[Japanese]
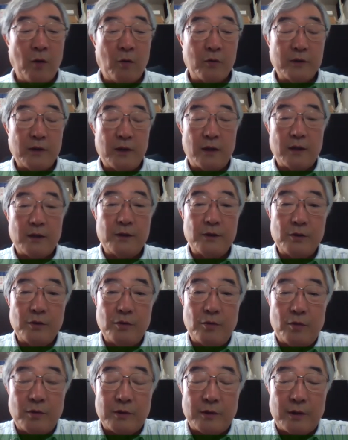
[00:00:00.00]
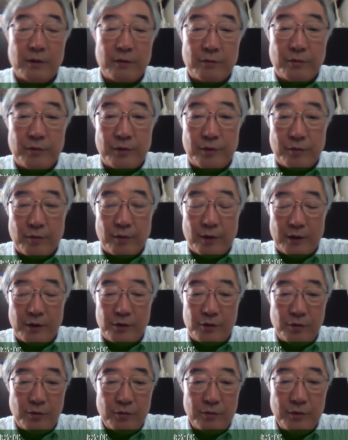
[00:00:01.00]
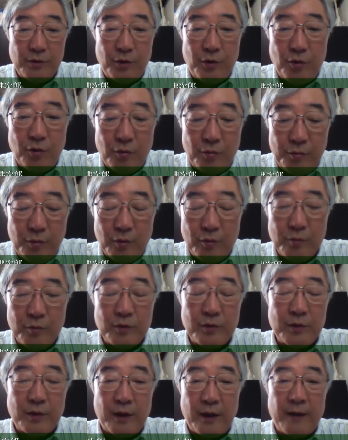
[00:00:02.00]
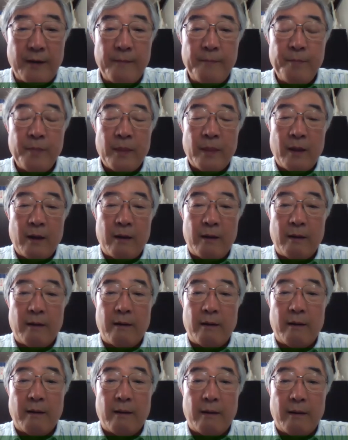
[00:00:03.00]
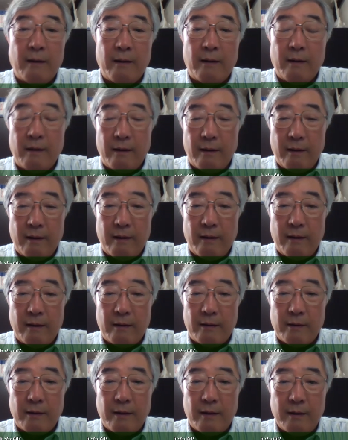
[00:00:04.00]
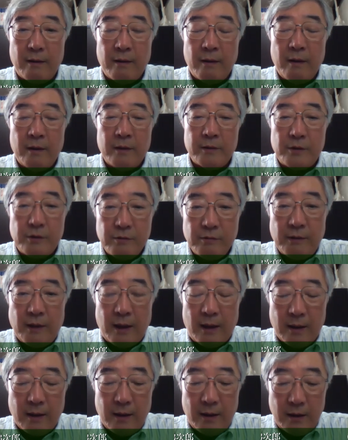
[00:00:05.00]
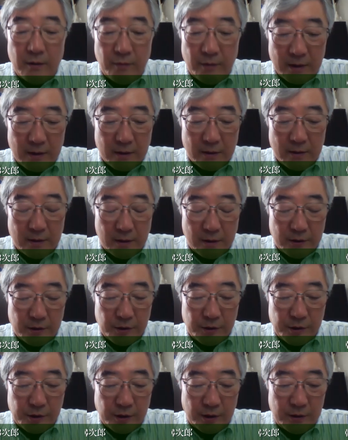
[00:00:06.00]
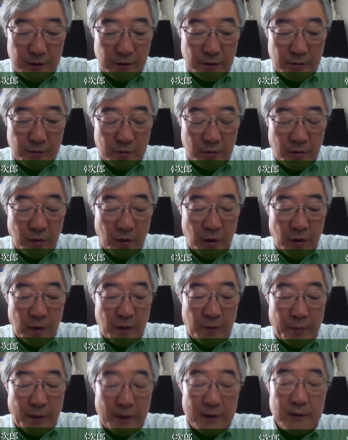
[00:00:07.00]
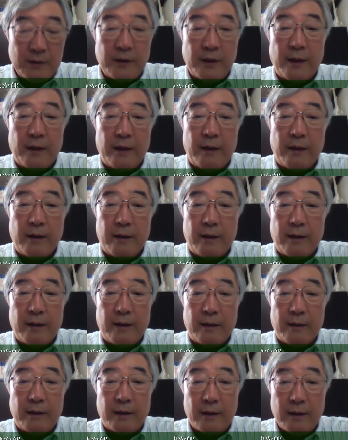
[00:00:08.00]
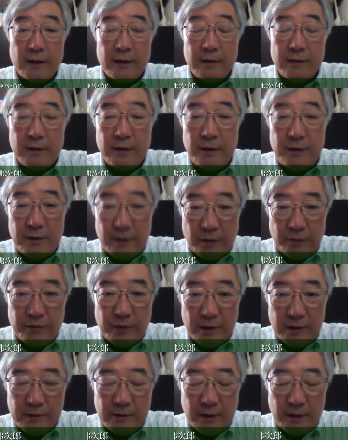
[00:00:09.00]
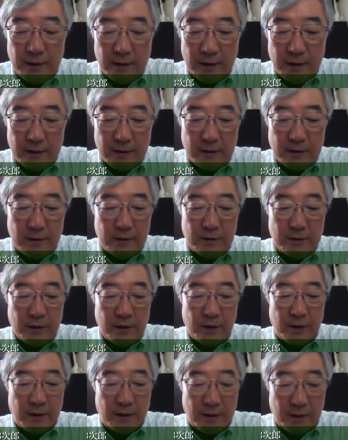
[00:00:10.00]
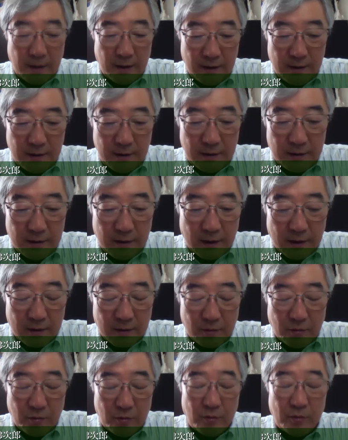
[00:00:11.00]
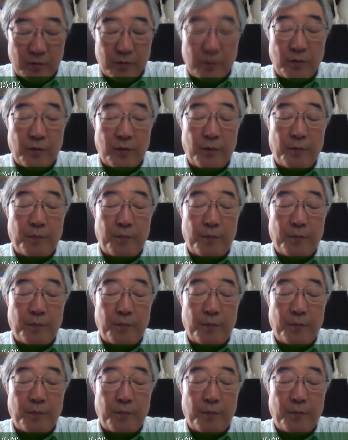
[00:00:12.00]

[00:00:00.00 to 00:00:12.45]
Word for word: おさらぎ二郎さんという人が非常に興味を持って、えー、実は彼は実際にそのパリへ出かけていって、フランスへ出かけていって、長い間この、